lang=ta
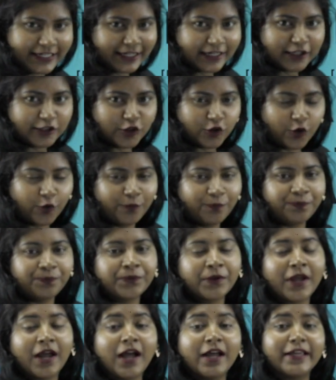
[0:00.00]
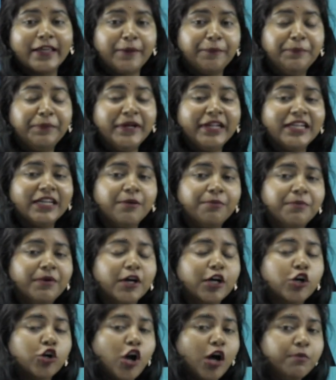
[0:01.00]
கிட்டே இருந்தோம் எப்படி நம்ம
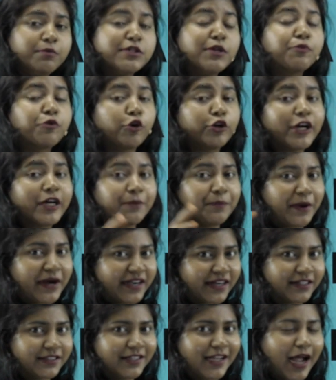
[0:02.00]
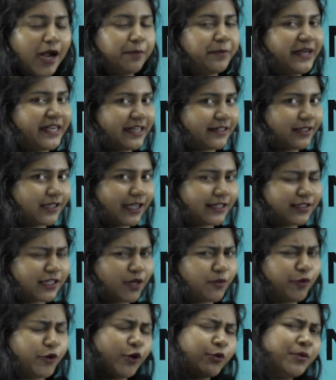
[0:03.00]
க்ராப்ஸை ப்ரொடெக்ட் பண்ணுறது அப்படின்றத
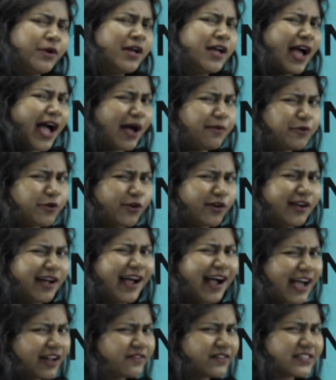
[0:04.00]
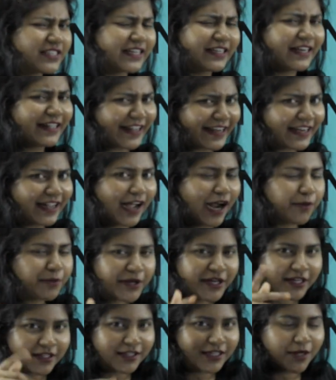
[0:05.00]
கற்றுக்க போகிறோம் அப்புறம் ஹார்வெஸ்டிங்லாம் என்ன
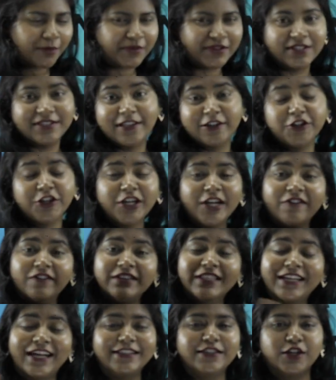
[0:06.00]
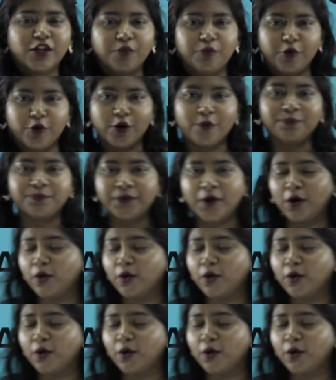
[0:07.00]
அப்படின்றத நம்ம இந்த செஷனில் வந்து கற்றுக்க போகிறோம்